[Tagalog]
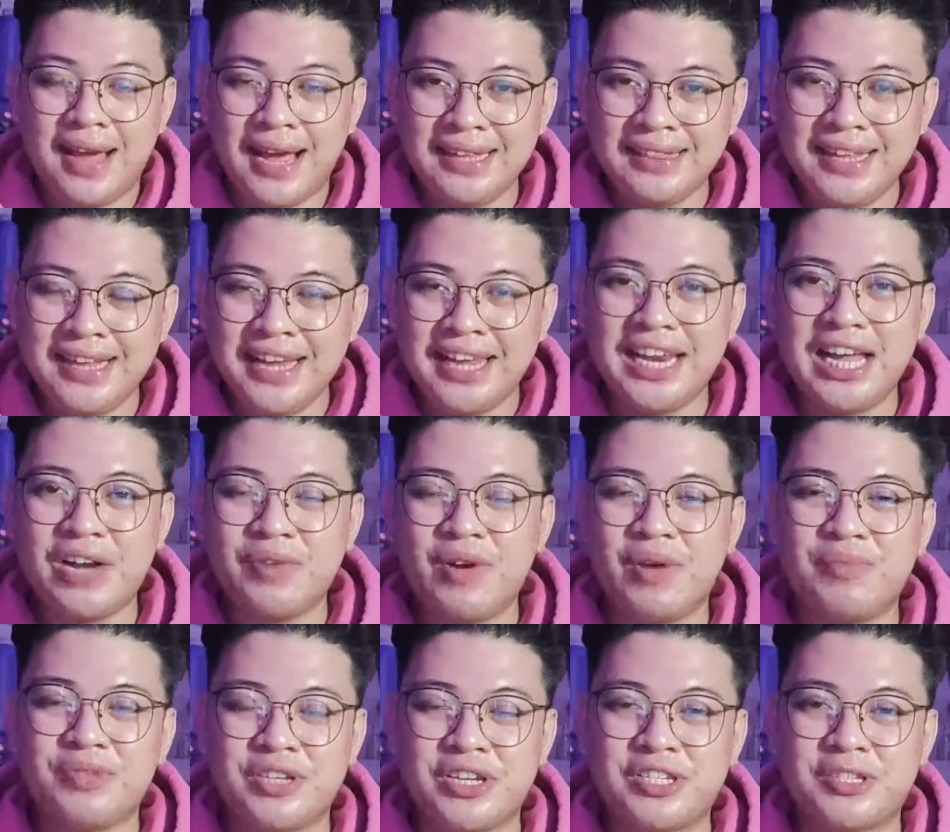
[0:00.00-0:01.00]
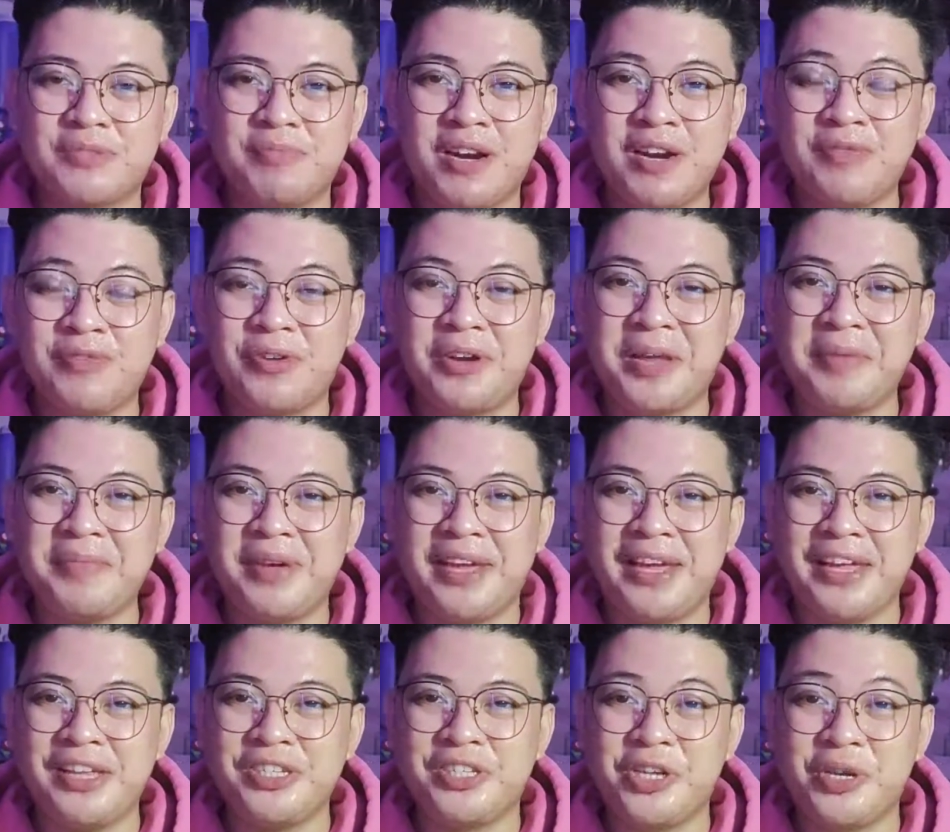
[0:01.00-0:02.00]
Lahat ng ginagawa mo sa smartphone ay
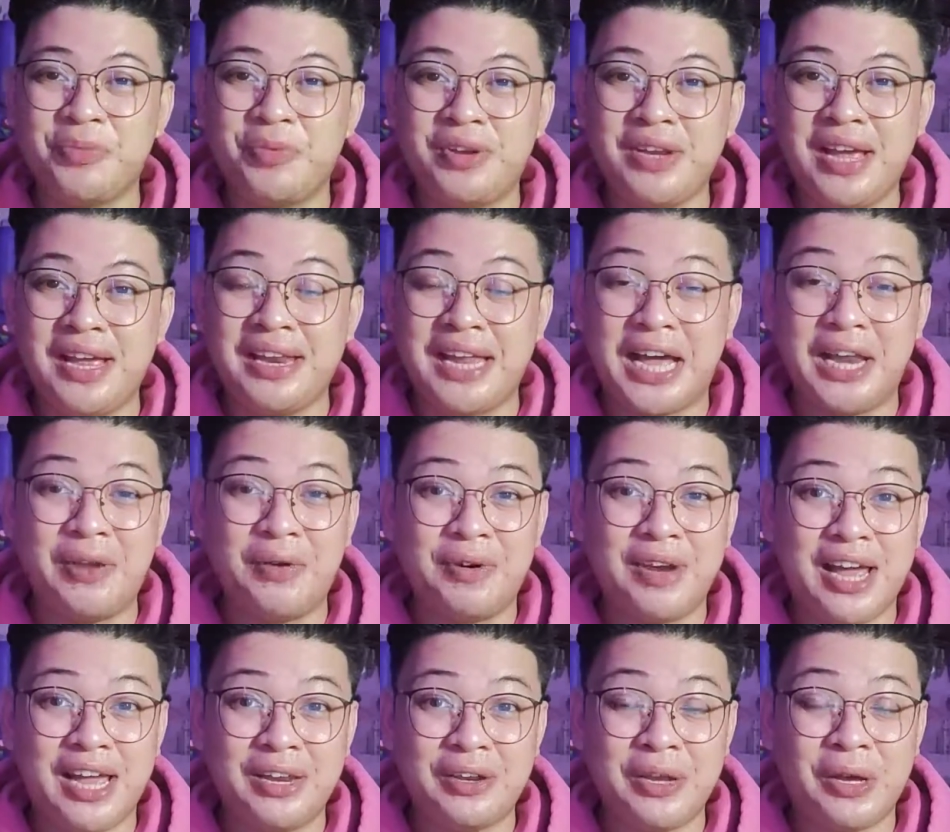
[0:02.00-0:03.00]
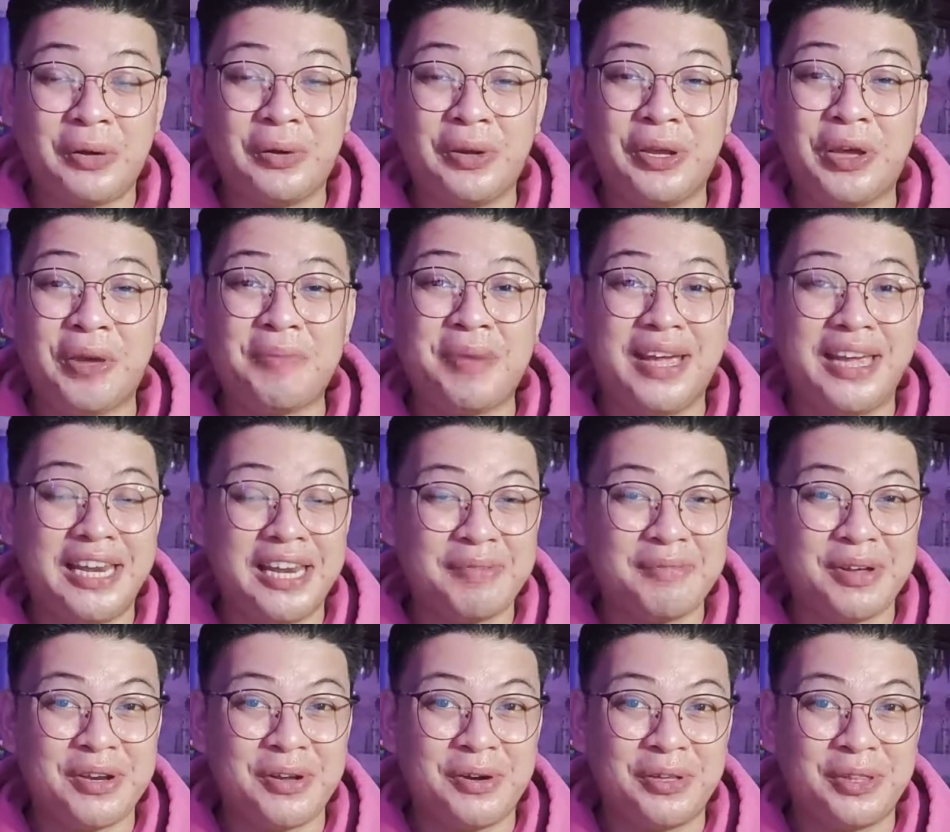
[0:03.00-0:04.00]
may enjoy mo na, lalong-lalo na kung ikaw mahilig
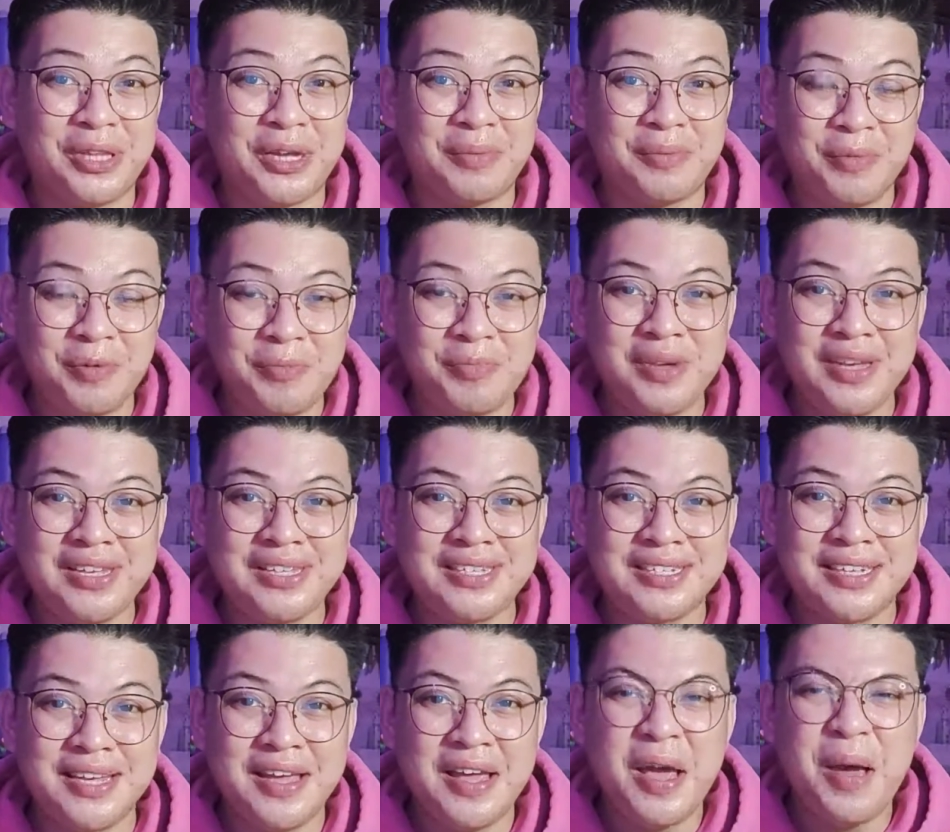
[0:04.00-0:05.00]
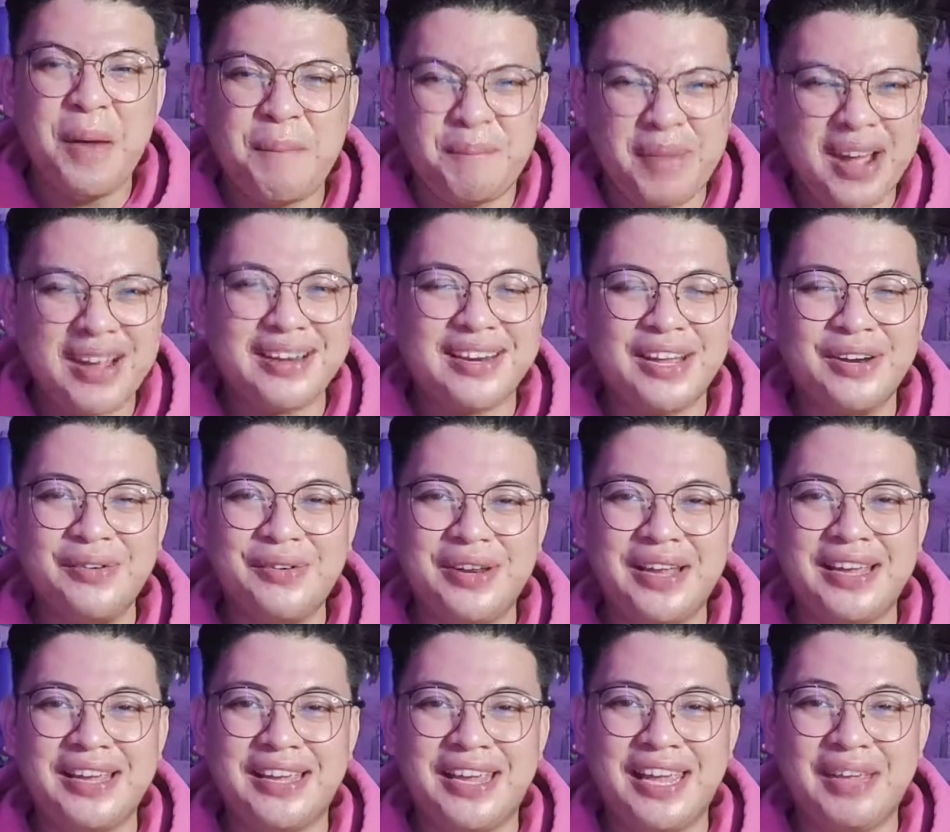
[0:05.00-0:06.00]
manood ng movies, maglaro
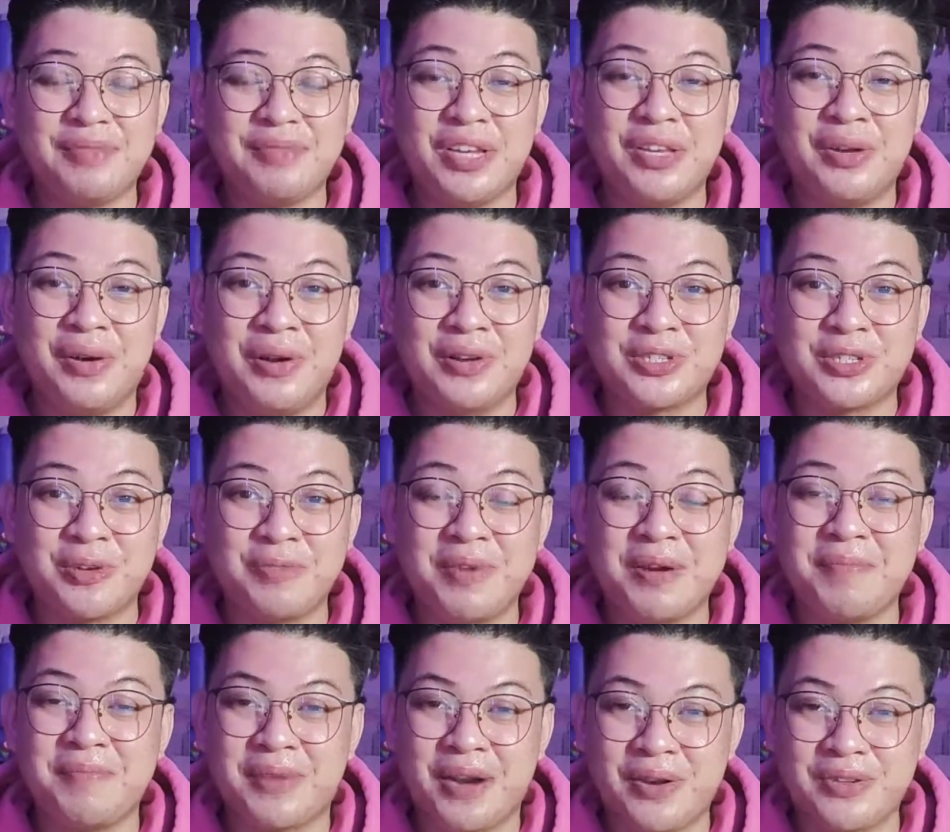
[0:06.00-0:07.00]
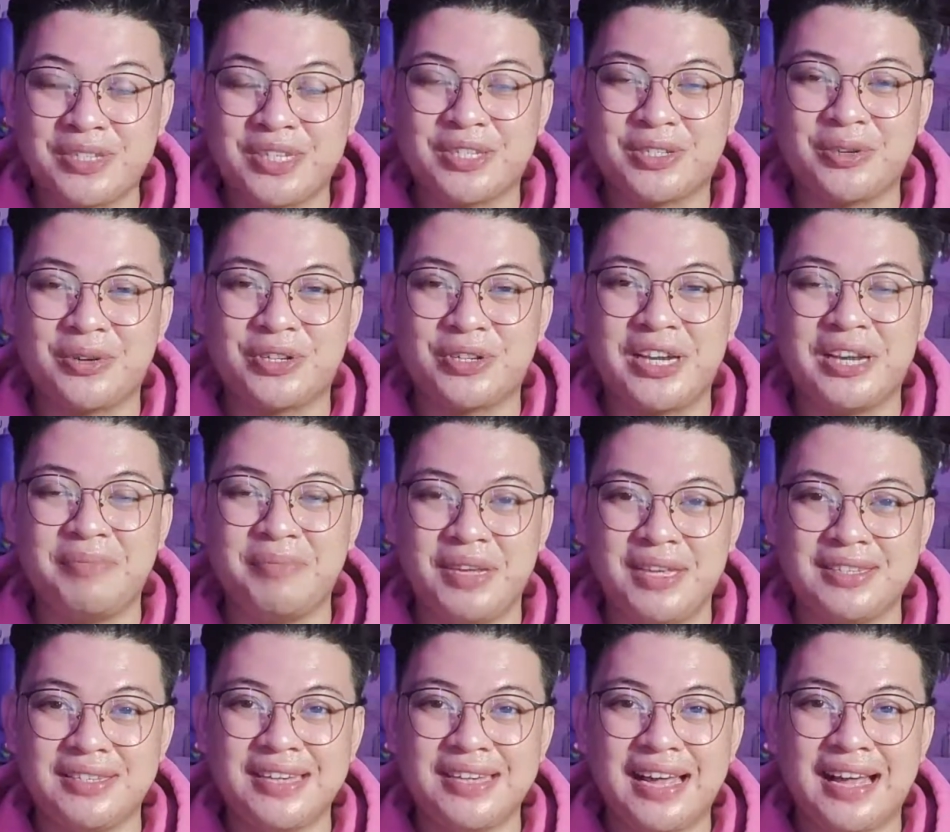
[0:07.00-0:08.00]
ng games and also mag-browse sa social
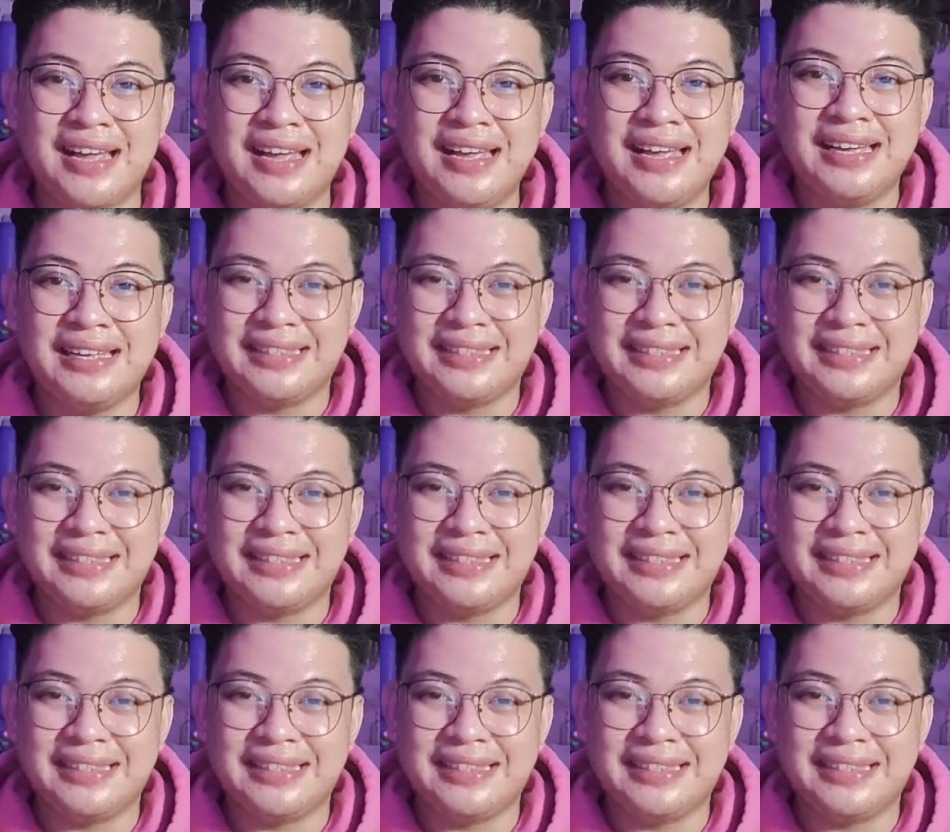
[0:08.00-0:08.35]
media.